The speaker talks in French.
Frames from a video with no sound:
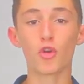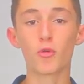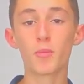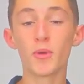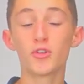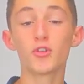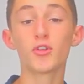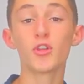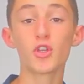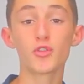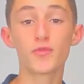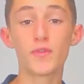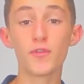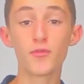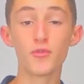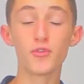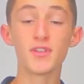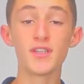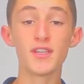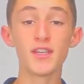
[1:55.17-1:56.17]
Donc maintenant, je vais
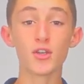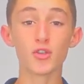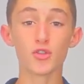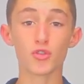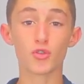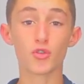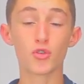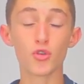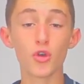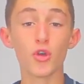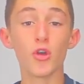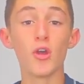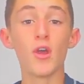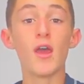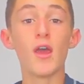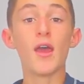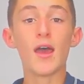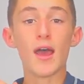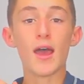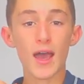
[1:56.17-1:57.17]
vous dire ce que
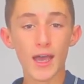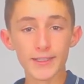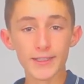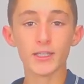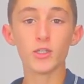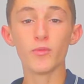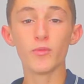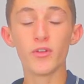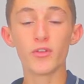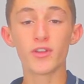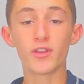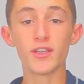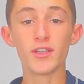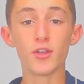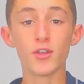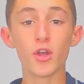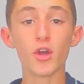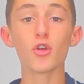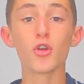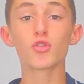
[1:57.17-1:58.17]
ADW
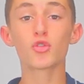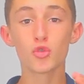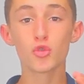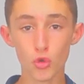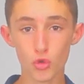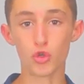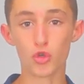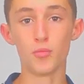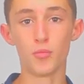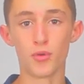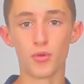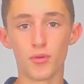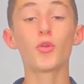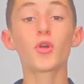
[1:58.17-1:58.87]
Cleaner s'occupe.